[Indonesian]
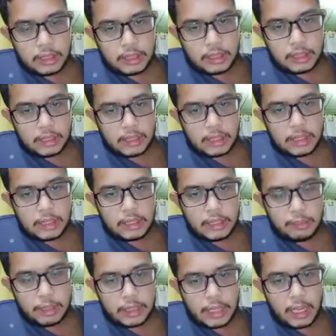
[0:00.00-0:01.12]
ketika
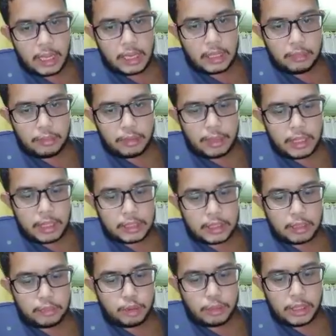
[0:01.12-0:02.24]
sinar matahari
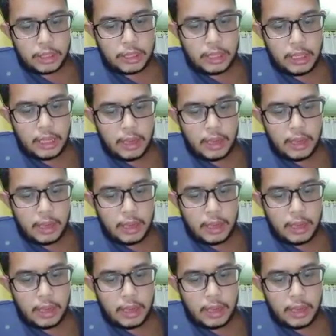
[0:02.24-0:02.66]
memanaskan bumi,